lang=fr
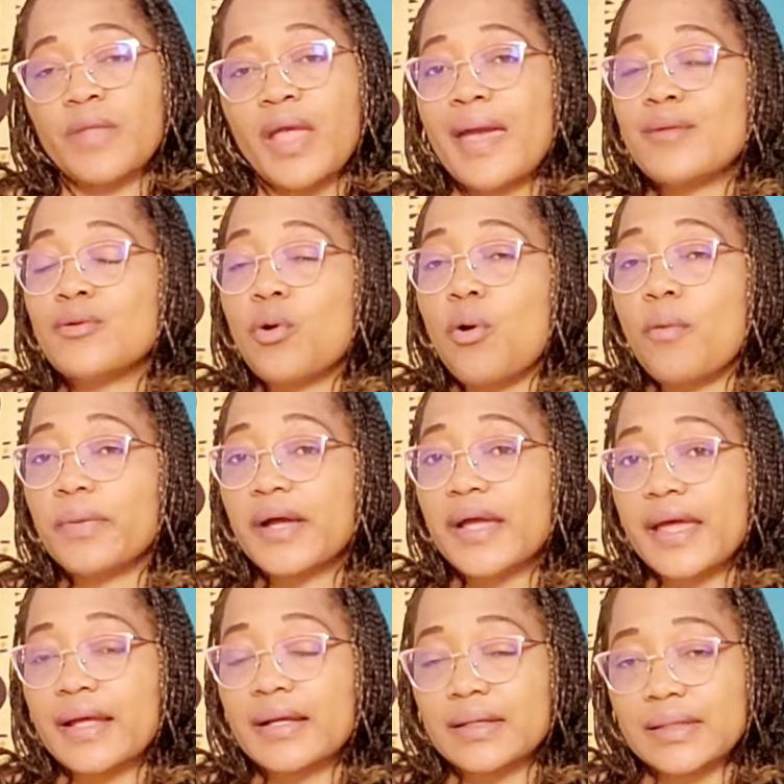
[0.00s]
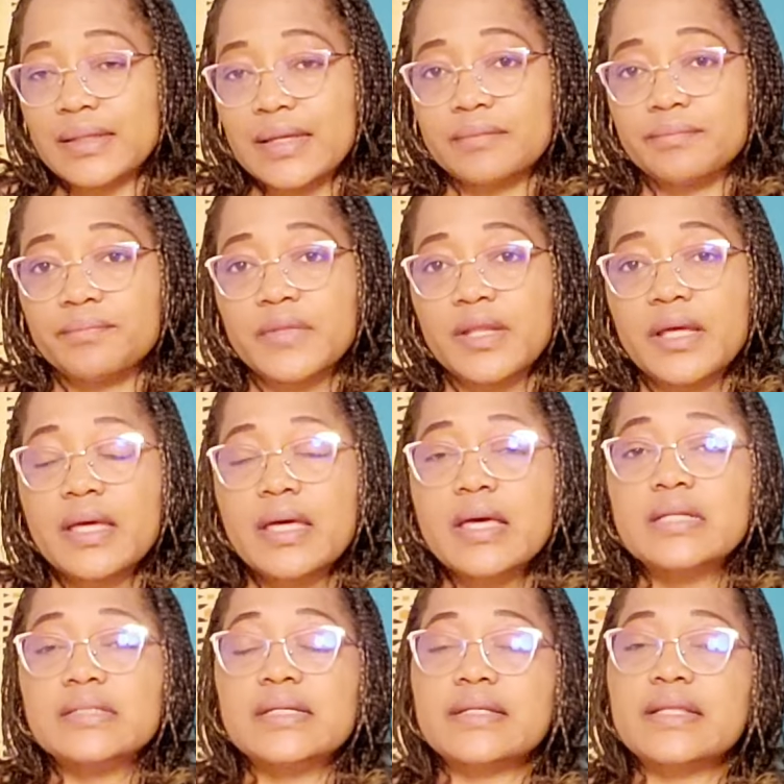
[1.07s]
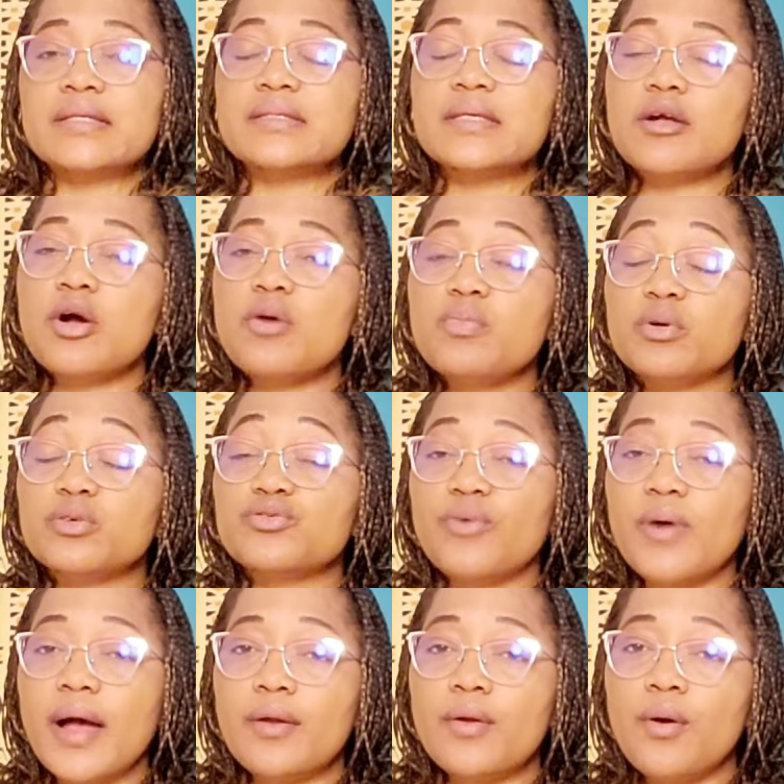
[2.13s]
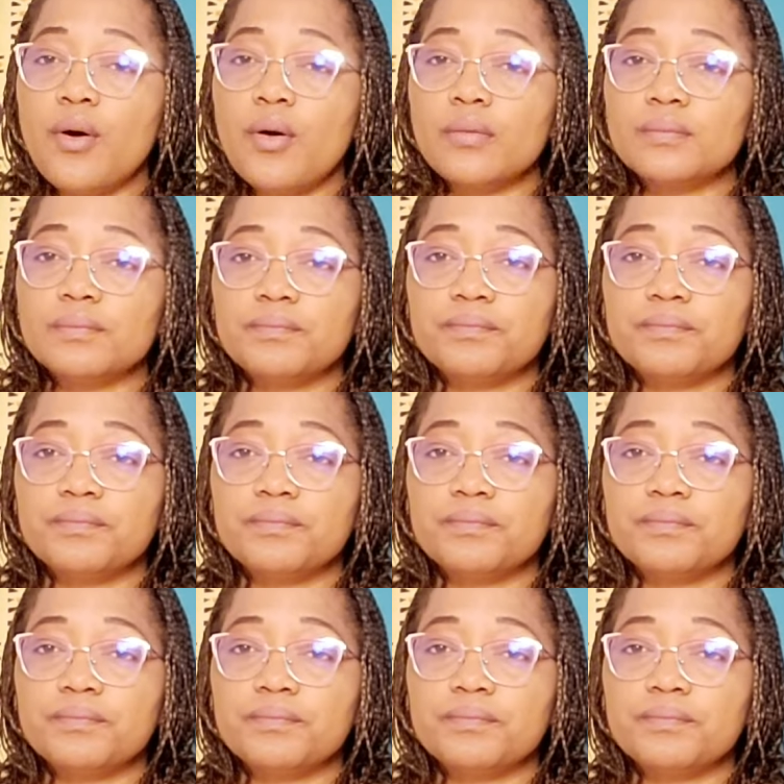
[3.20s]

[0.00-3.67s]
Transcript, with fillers: Elle ne comprend rien. C'est ainsi qu'un beau jour alors,